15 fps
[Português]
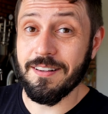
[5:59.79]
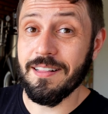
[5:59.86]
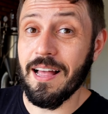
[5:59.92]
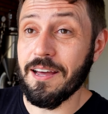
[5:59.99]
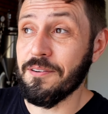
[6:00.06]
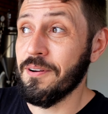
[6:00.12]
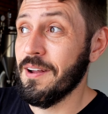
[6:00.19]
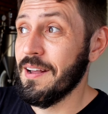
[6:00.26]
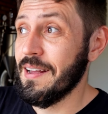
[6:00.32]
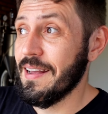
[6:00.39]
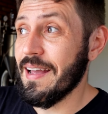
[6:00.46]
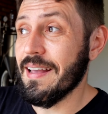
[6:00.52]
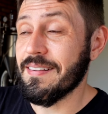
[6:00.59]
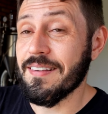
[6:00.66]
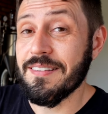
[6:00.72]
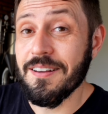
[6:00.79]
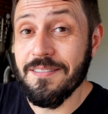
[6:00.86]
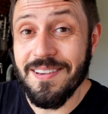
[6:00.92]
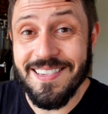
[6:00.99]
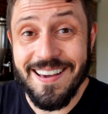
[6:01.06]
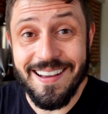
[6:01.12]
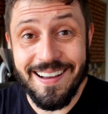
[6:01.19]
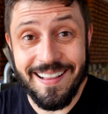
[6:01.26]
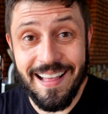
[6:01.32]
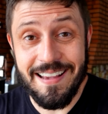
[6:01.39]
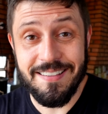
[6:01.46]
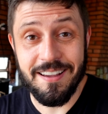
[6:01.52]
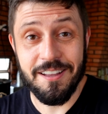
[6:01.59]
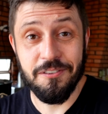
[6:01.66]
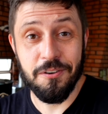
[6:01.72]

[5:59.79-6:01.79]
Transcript: Claro, essa cerveja clássica